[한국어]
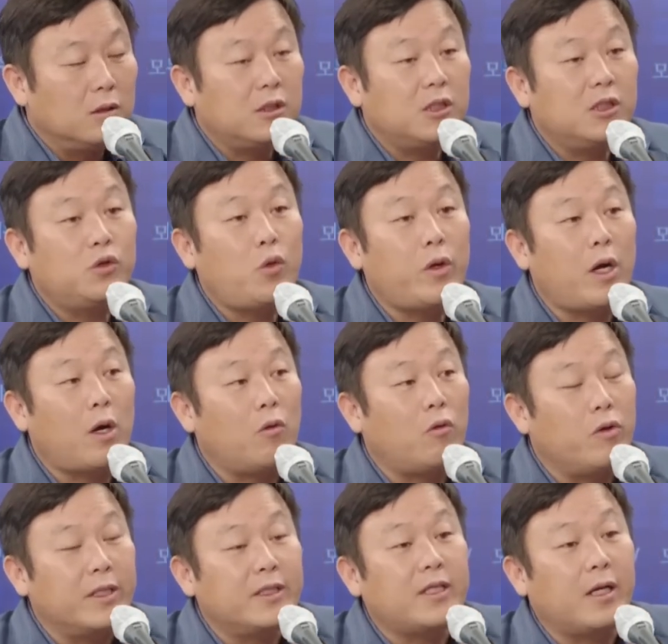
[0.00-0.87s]

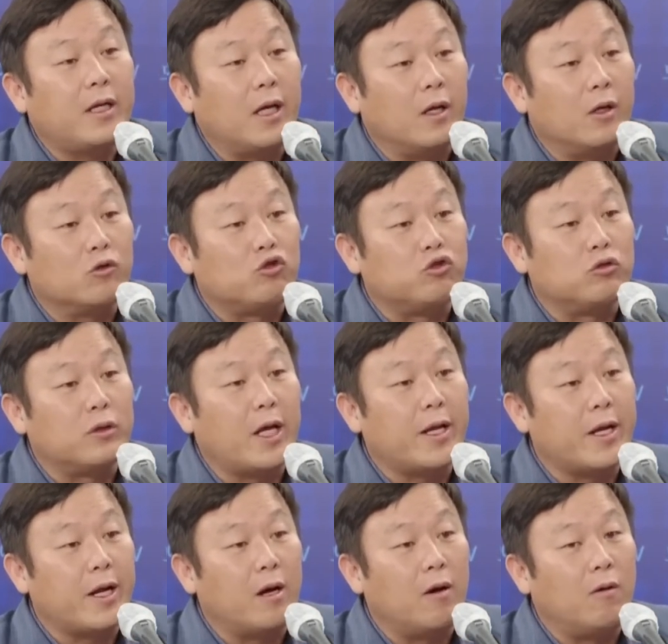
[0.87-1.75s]
취소해라고 했잖아요.
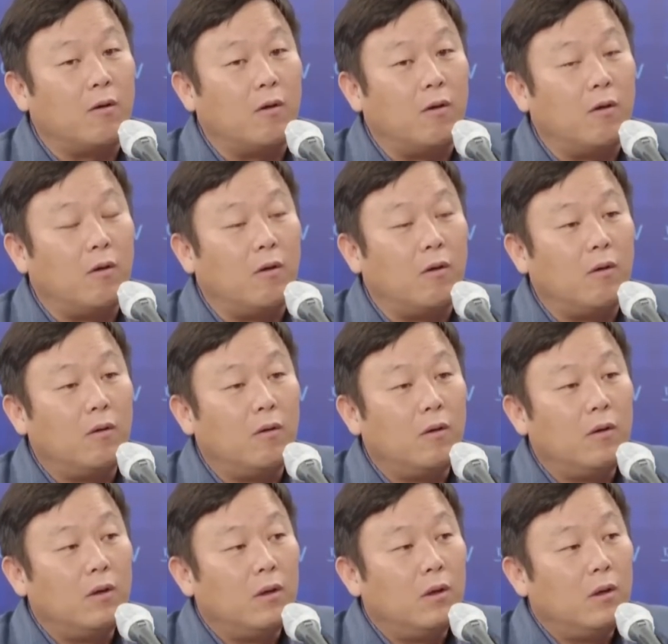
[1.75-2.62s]
중단해라고.
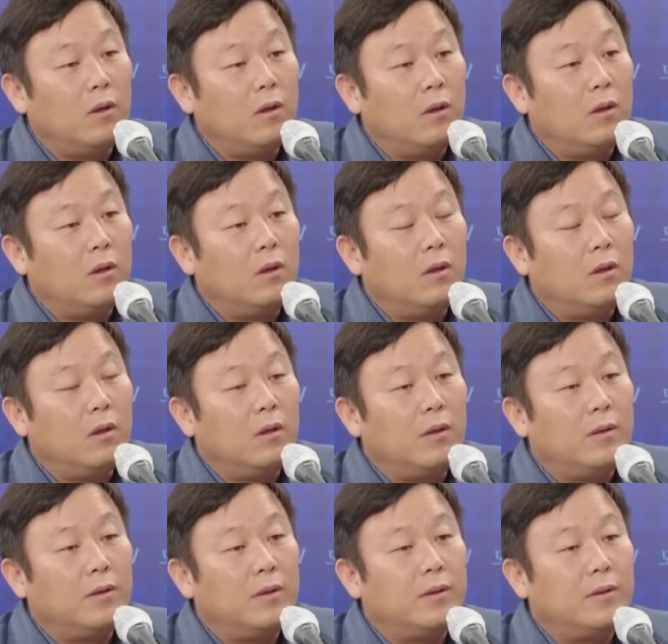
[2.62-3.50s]
뭐
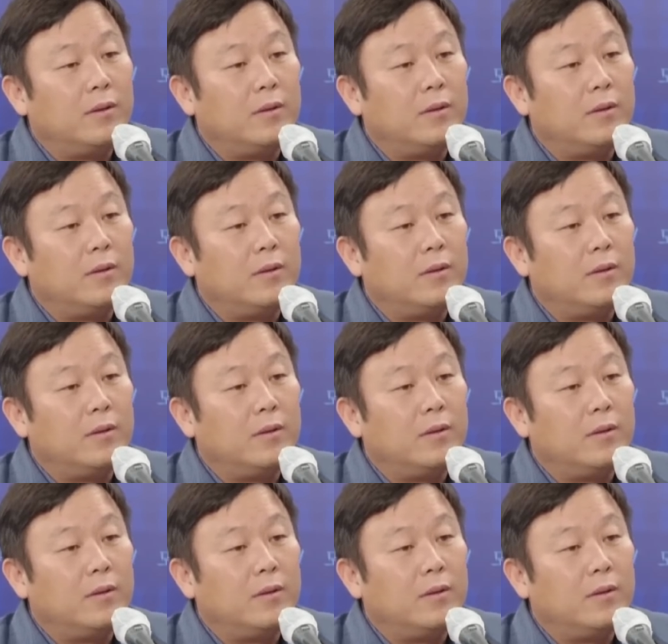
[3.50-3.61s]
이 환자